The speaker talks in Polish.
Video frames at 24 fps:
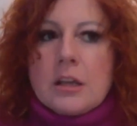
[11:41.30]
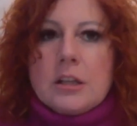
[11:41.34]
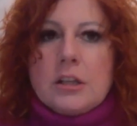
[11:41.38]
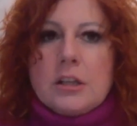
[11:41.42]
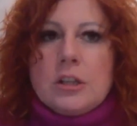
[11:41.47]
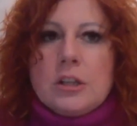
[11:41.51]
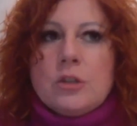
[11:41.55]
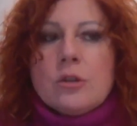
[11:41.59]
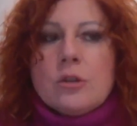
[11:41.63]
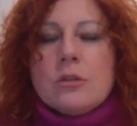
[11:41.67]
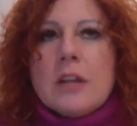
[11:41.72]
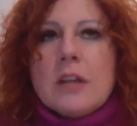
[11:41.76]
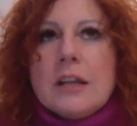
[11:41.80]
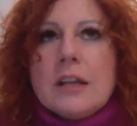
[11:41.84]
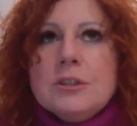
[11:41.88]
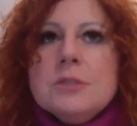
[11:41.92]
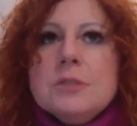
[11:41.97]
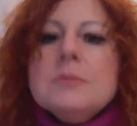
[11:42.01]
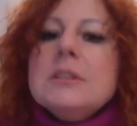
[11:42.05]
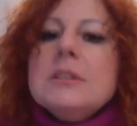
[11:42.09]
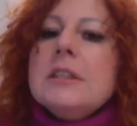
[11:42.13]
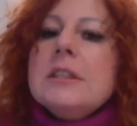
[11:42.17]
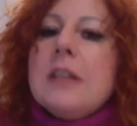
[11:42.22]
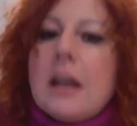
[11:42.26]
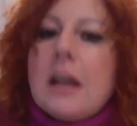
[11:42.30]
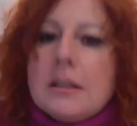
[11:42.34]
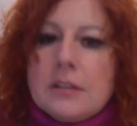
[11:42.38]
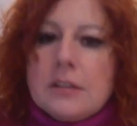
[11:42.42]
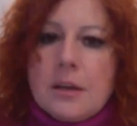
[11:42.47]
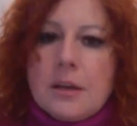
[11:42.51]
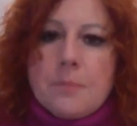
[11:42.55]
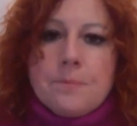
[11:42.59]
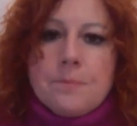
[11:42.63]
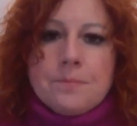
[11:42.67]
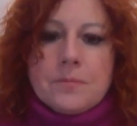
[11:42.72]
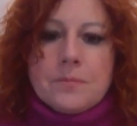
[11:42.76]
I to naszym
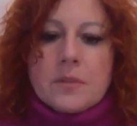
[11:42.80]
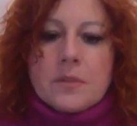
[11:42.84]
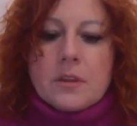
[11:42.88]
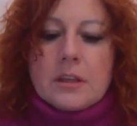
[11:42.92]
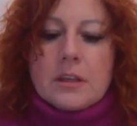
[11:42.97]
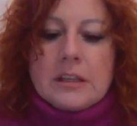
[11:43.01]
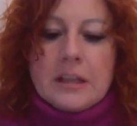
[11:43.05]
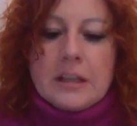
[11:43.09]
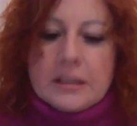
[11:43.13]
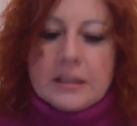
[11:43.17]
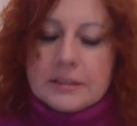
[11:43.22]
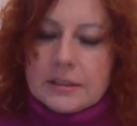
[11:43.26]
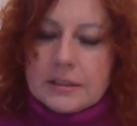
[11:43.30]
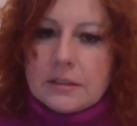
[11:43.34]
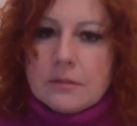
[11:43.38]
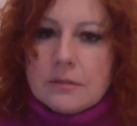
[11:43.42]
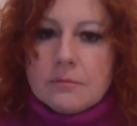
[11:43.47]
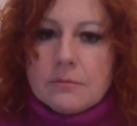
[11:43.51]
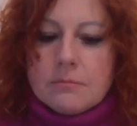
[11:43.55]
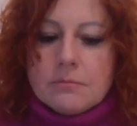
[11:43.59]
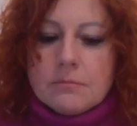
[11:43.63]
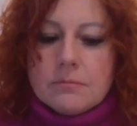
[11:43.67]
zadaniem jest,